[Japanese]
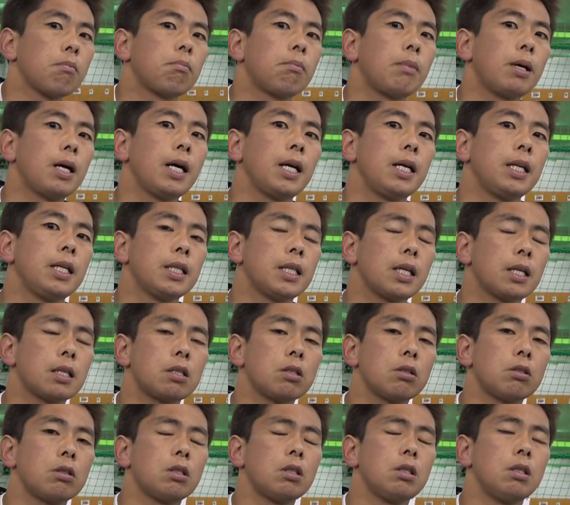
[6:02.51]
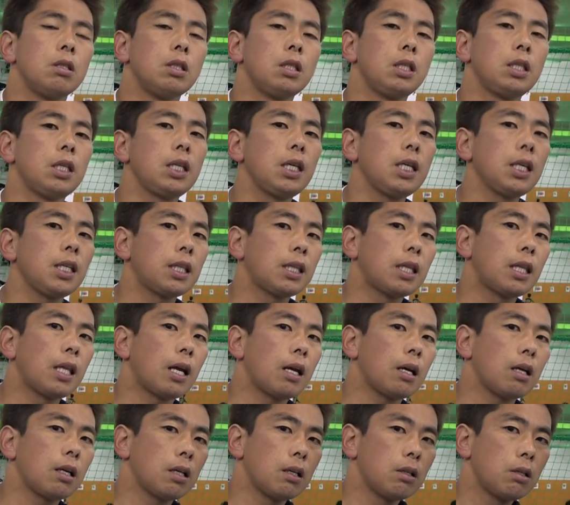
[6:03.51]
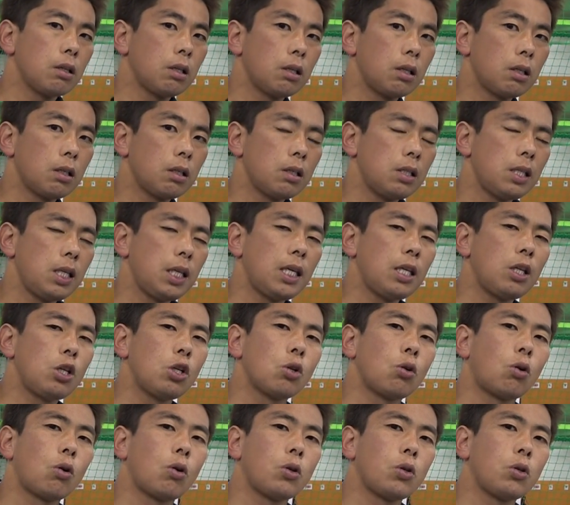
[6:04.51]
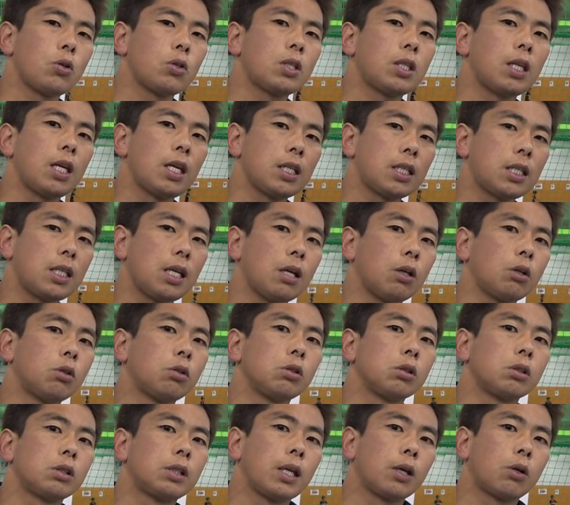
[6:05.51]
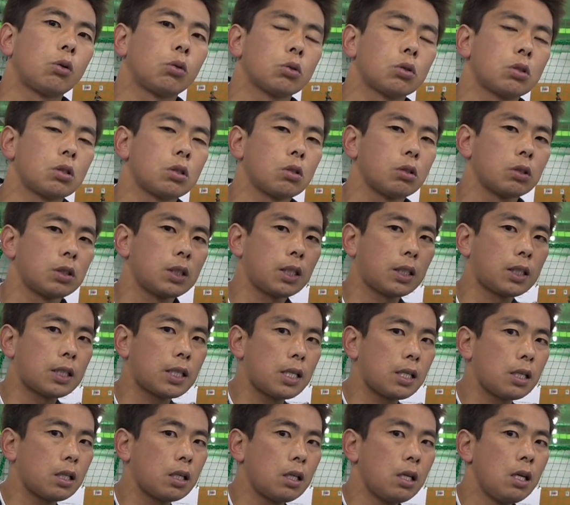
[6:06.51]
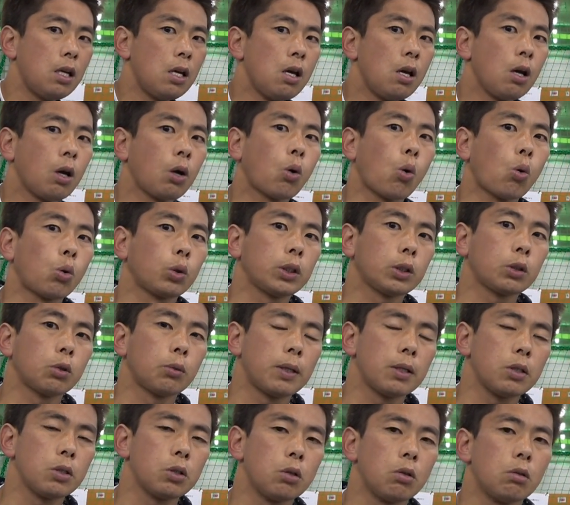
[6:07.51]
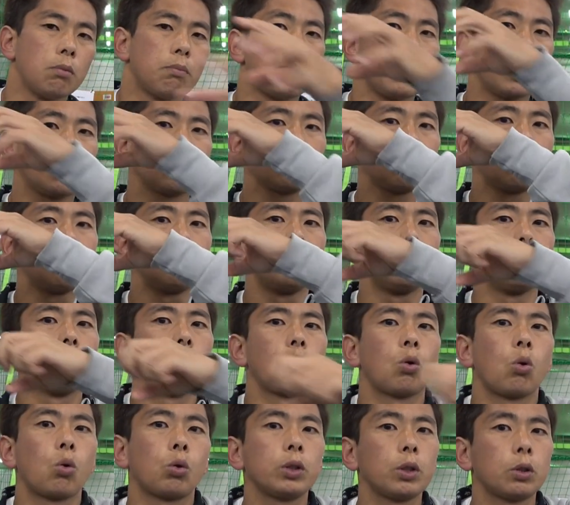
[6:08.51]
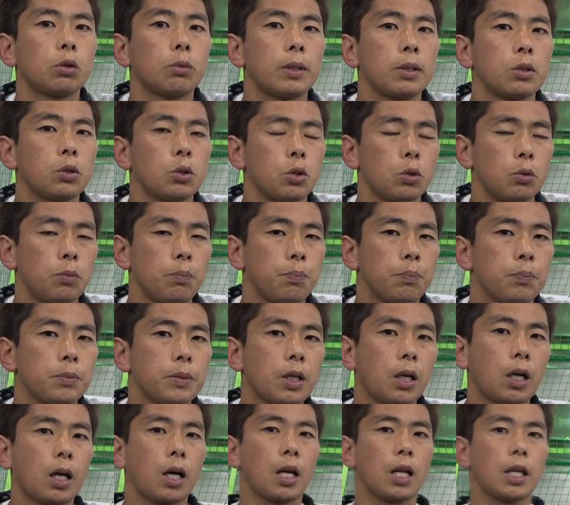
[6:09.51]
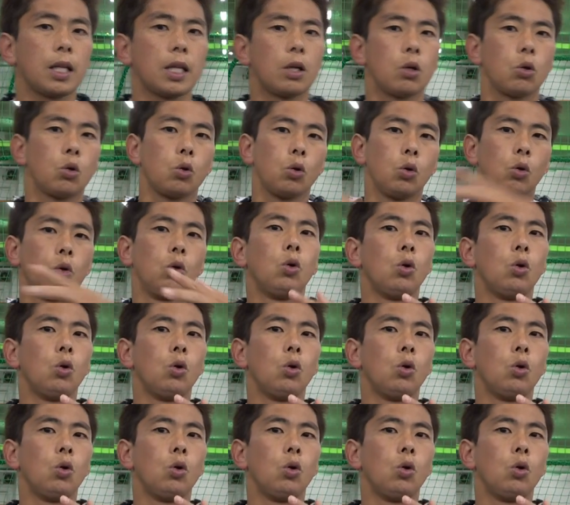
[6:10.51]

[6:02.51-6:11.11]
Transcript: 前に出す握った握るのを優先して振っていこうとすると絶対にここで止まるんですよバックとかもここで止まるんですよ体の